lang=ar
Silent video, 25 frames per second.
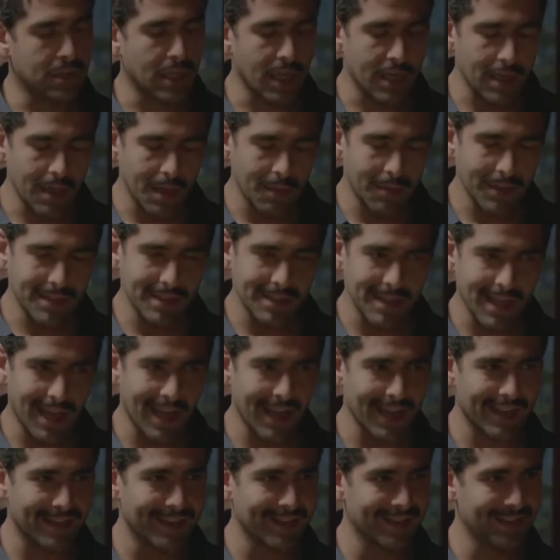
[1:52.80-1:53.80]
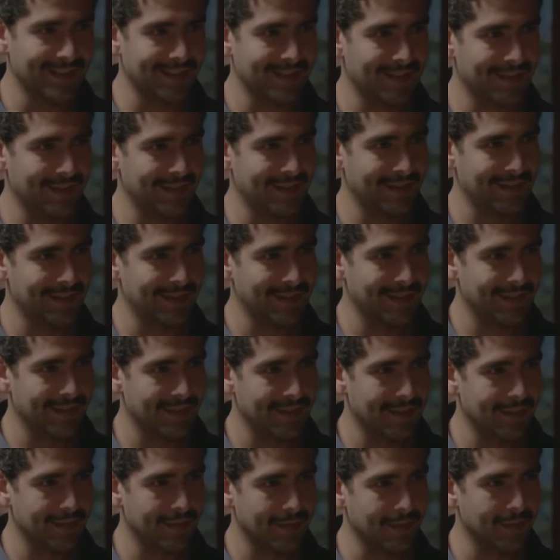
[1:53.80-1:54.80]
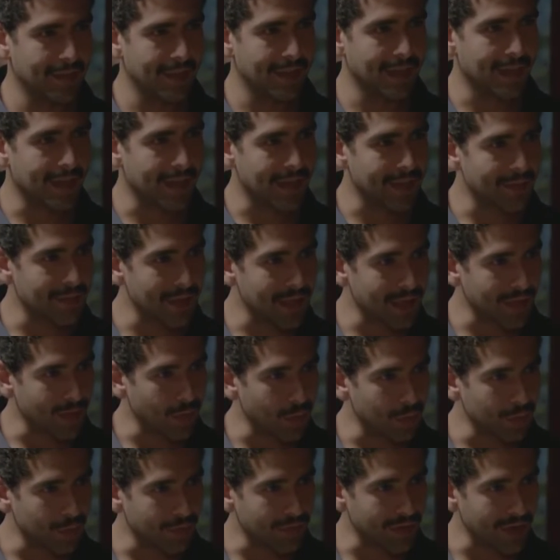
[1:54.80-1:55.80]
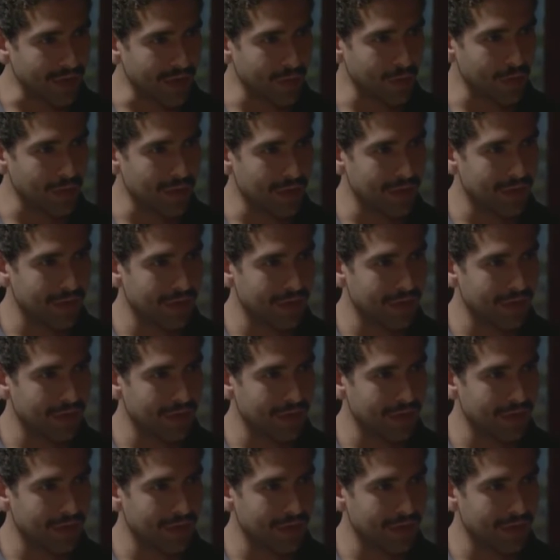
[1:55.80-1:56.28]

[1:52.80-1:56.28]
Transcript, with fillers: تفكر استنى بس يا حاج ما ده الكلام اللي أنا قلته في الأول